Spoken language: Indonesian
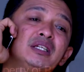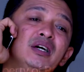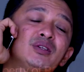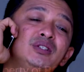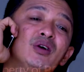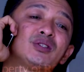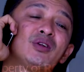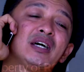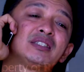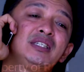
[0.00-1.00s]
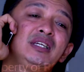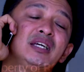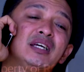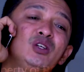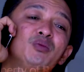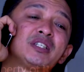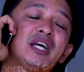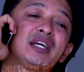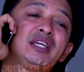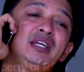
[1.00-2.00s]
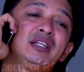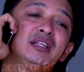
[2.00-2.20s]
Dia harus diisolasi di rumah sakit.